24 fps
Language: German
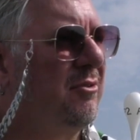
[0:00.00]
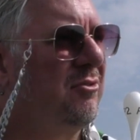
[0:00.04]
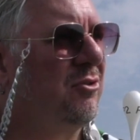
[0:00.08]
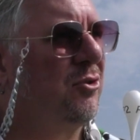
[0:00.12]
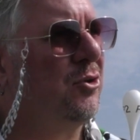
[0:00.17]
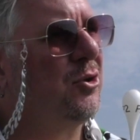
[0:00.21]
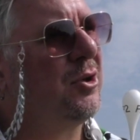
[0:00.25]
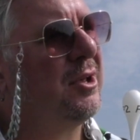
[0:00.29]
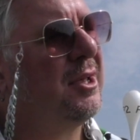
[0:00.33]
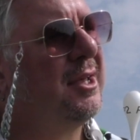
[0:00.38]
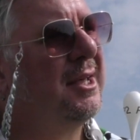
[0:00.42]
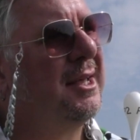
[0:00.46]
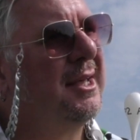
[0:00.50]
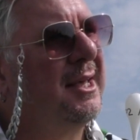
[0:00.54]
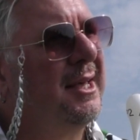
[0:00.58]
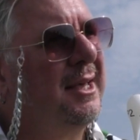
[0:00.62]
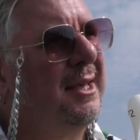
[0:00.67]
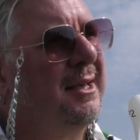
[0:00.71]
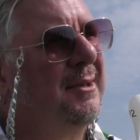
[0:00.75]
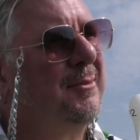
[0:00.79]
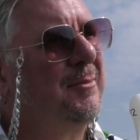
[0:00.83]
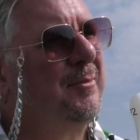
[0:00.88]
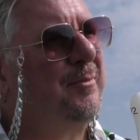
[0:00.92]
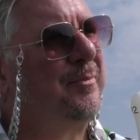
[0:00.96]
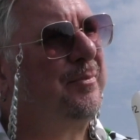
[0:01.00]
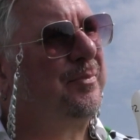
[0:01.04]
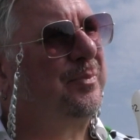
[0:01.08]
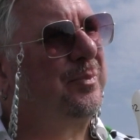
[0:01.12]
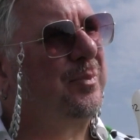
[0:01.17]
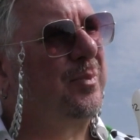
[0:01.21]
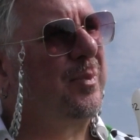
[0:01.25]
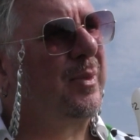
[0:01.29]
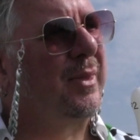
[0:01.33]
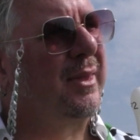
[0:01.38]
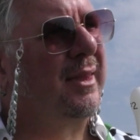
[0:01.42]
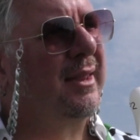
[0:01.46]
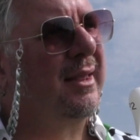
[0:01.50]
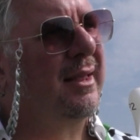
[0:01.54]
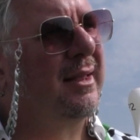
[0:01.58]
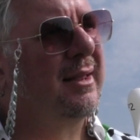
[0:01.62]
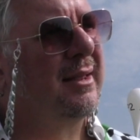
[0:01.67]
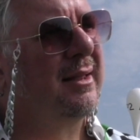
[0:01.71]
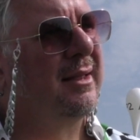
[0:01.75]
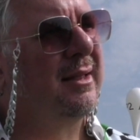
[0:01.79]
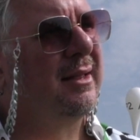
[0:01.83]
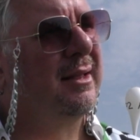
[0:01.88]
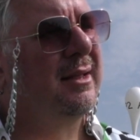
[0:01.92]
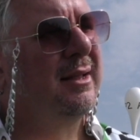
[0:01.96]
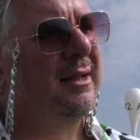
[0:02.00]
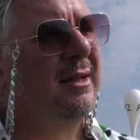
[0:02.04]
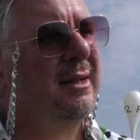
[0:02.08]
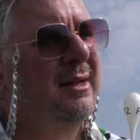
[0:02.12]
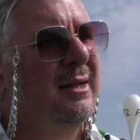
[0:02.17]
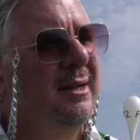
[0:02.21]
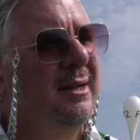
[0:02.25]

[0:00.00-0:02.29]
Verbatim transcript: Also Was machst du mit deinen gekauften Karten?